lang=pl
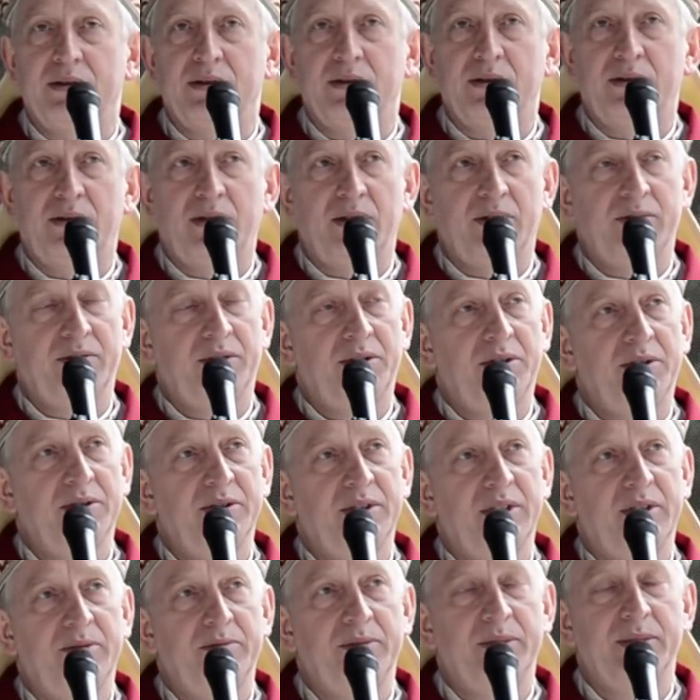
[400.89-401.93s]

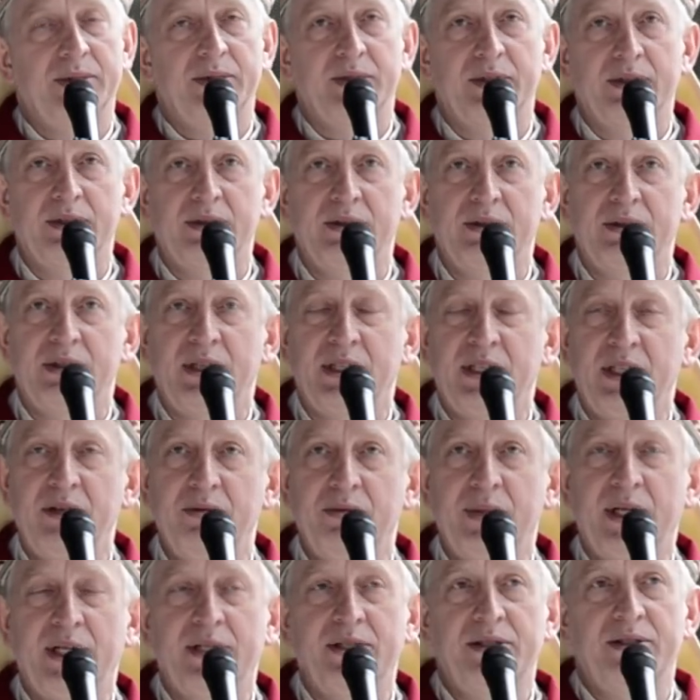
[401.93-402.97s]
dowodem takim
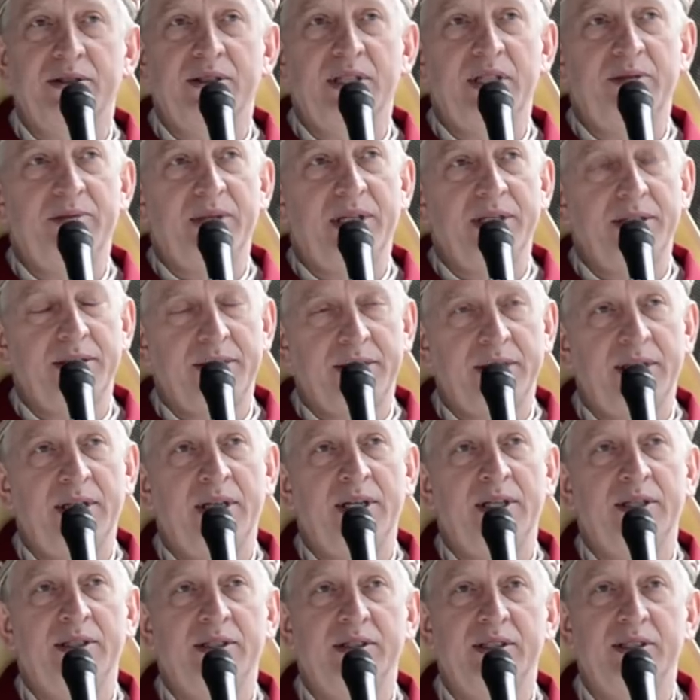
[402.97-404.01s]
bardzo
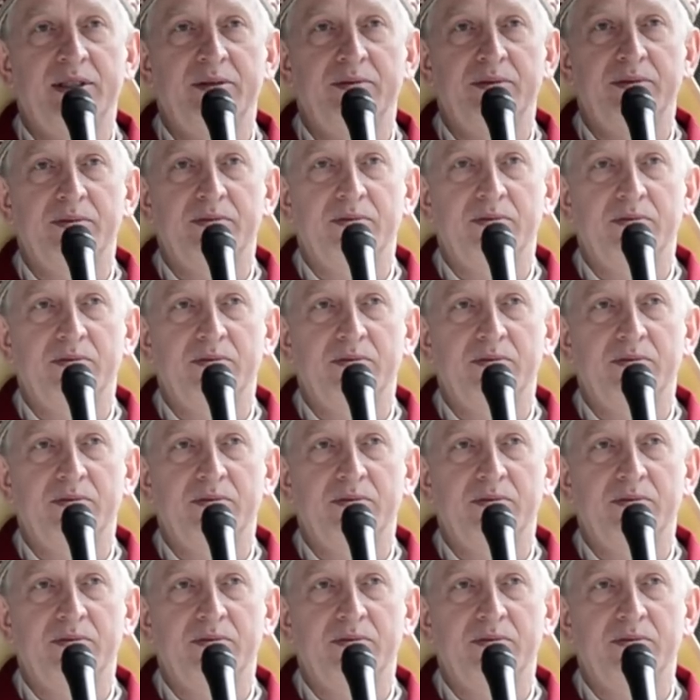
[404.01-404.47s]
namacalnym.